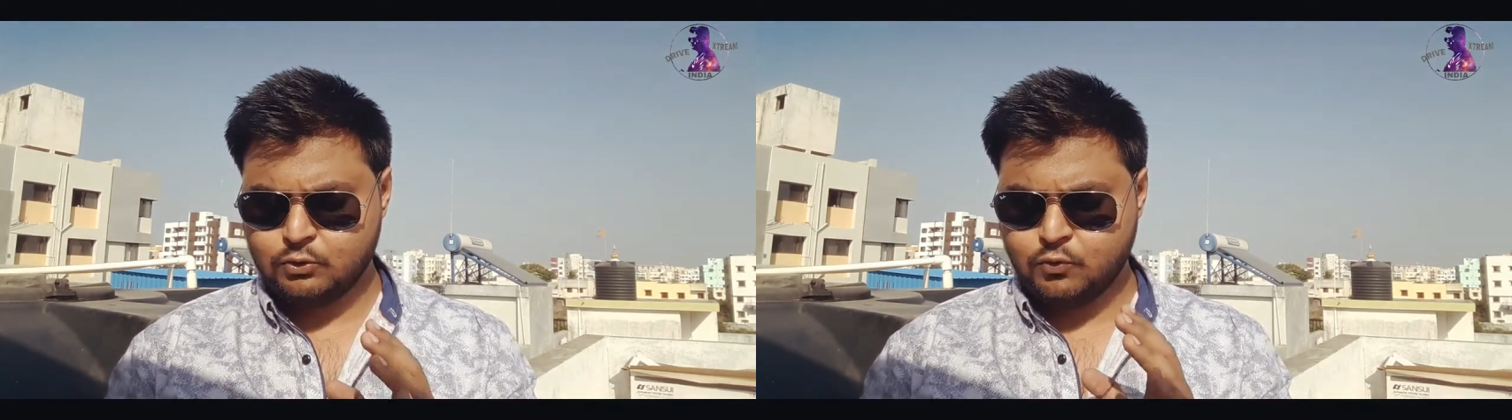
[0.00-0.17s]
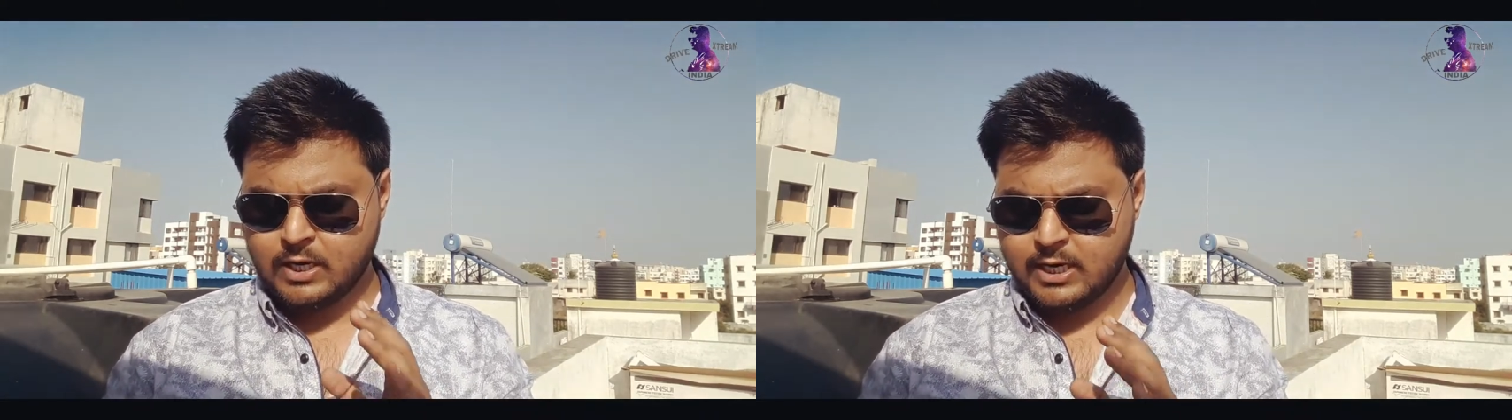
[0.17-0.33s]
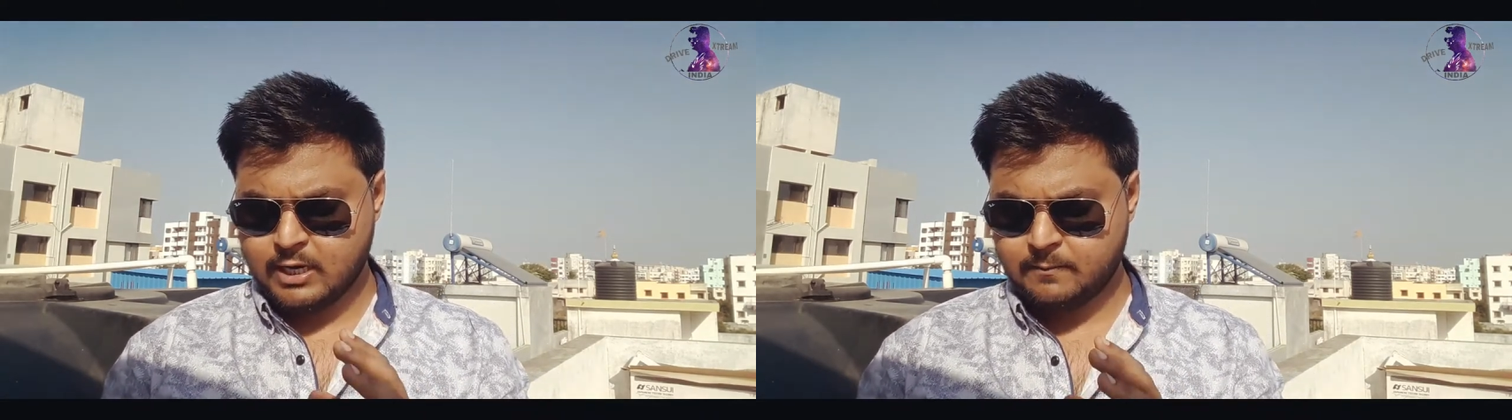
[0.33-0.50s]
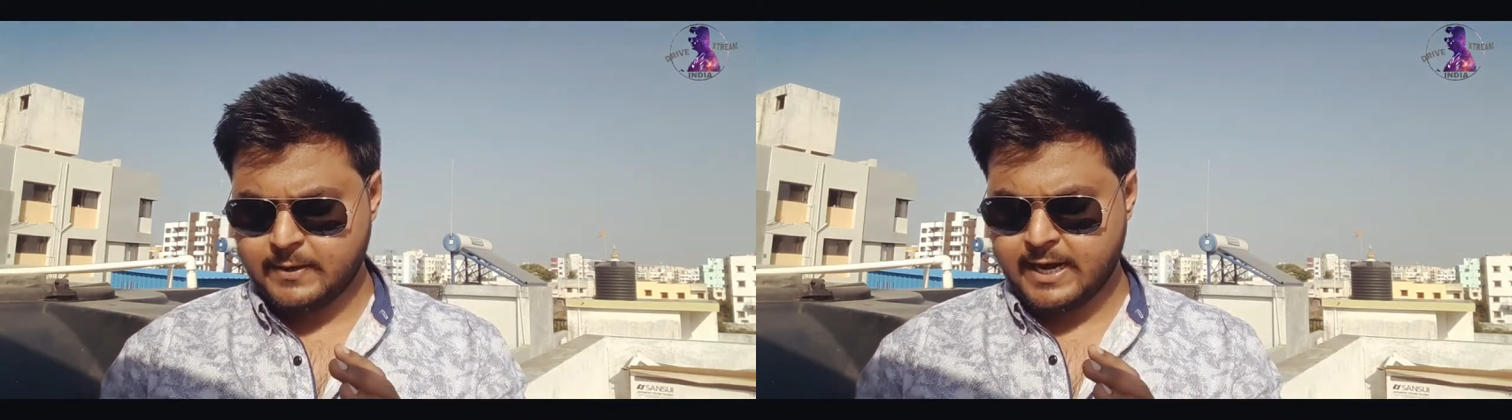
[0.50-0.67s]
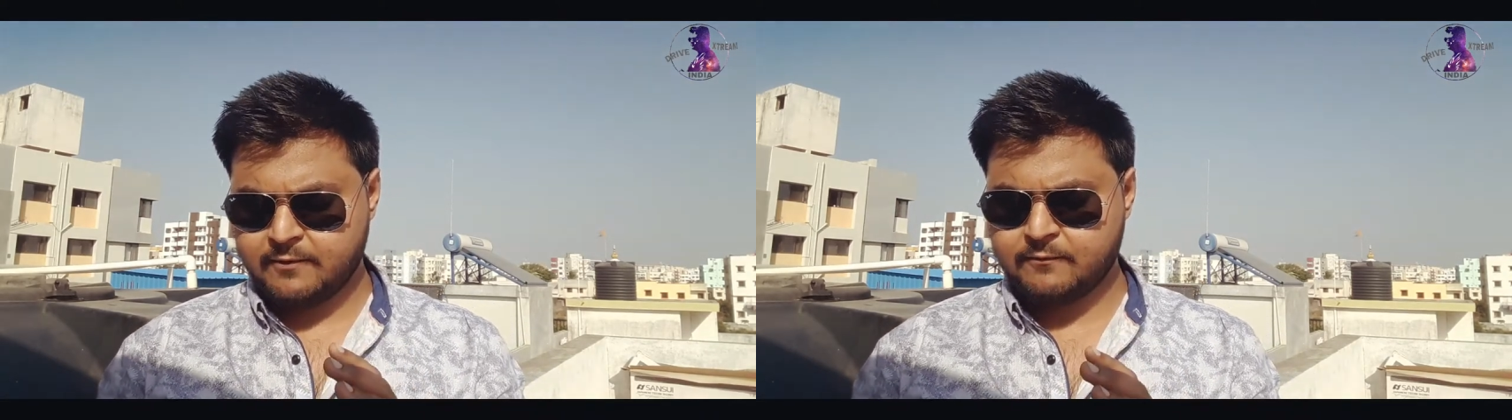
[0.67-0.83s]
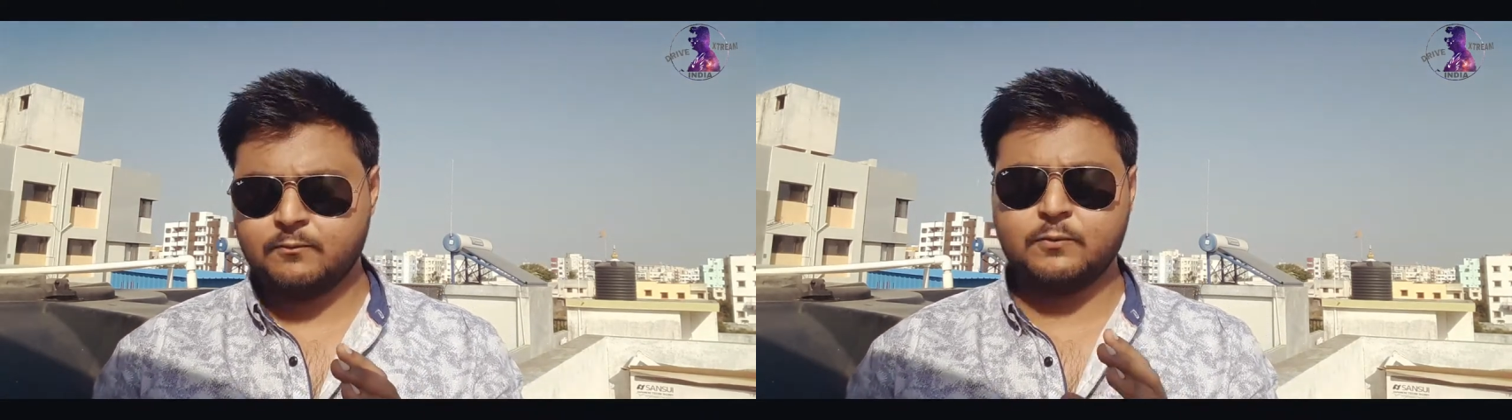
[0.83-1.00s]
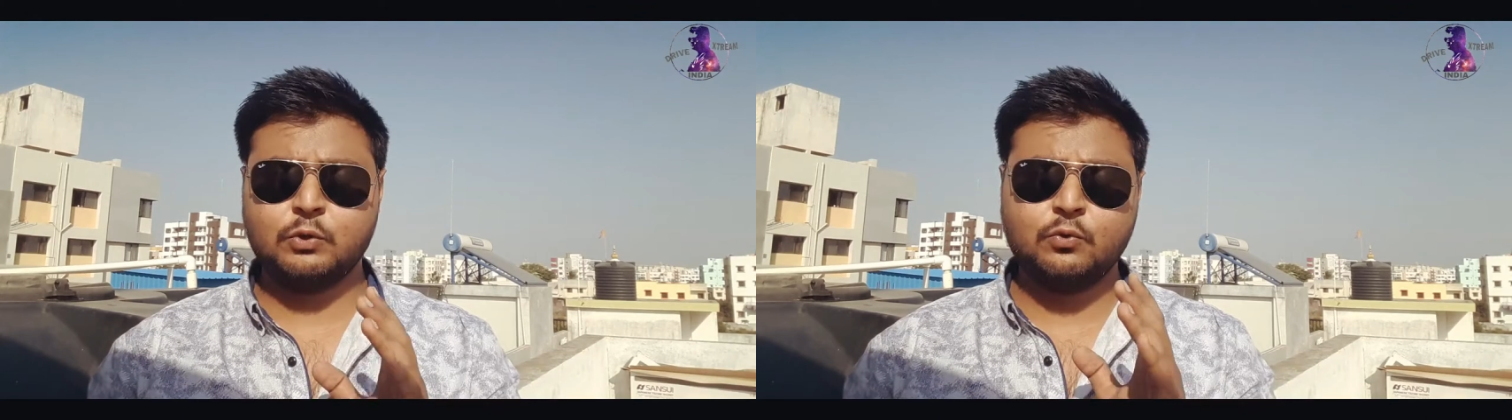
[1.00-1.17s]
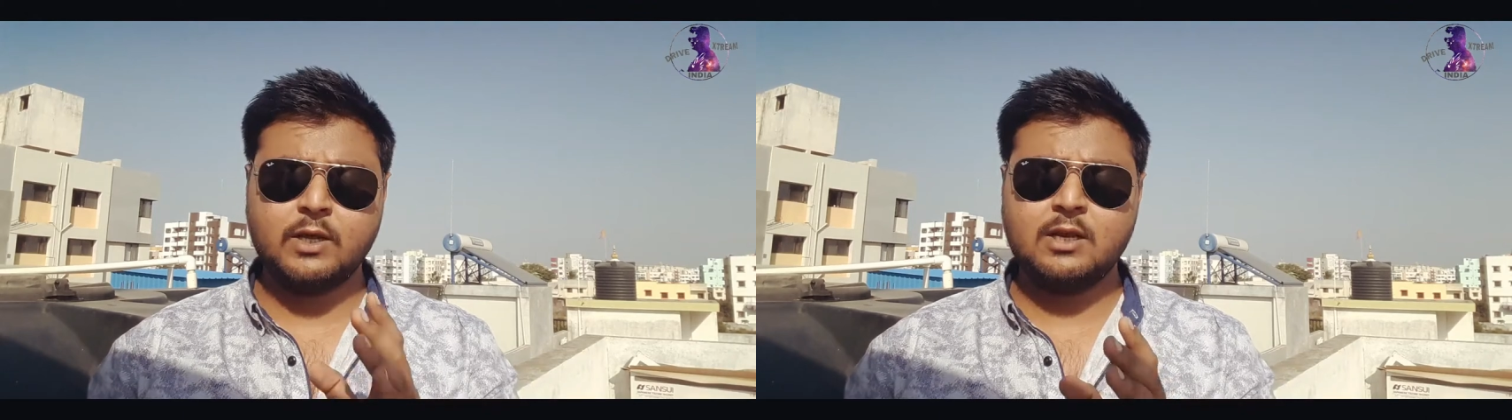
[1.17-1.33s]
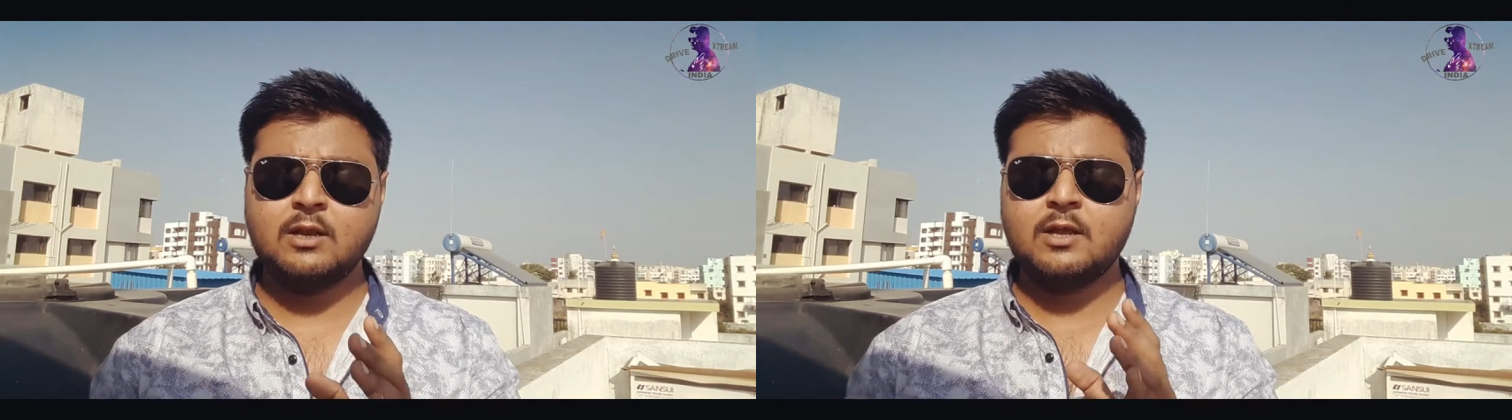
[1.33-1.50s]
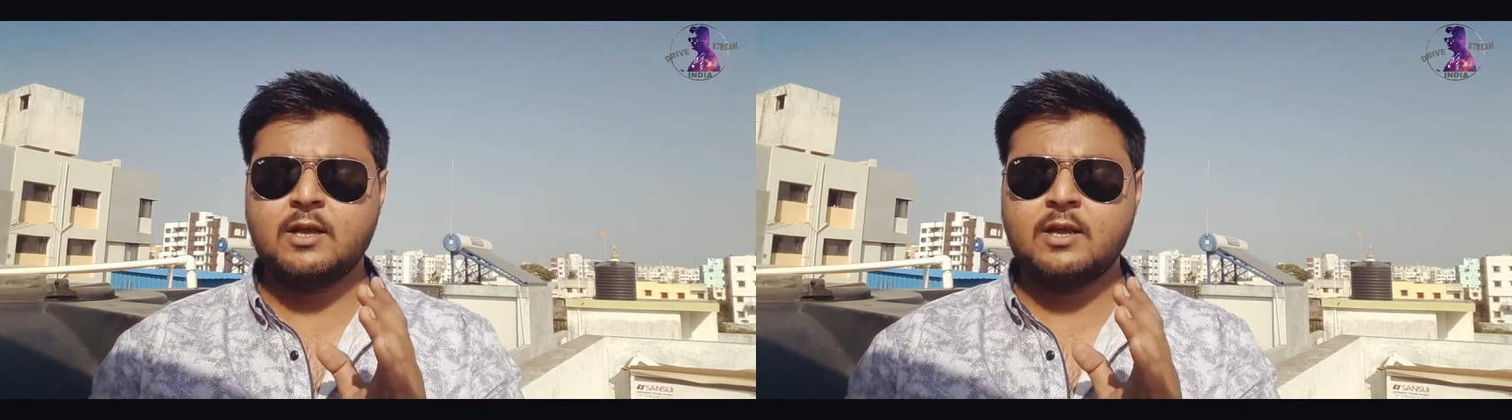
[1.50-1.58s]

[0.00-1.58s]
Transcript: डुअल एयर ब्रेक डुअल